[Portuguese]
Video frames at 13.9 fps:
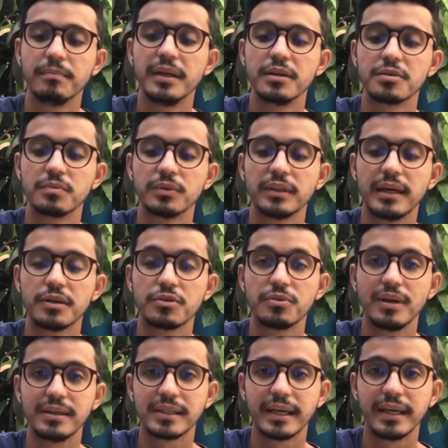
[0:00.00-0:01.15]
mesmo na
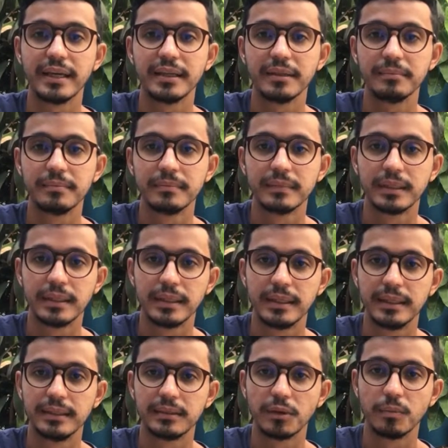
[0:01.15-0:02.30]
churrasqueira.
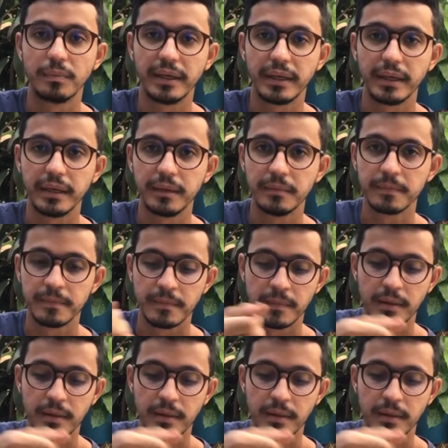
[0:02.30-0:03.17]
Então peguei,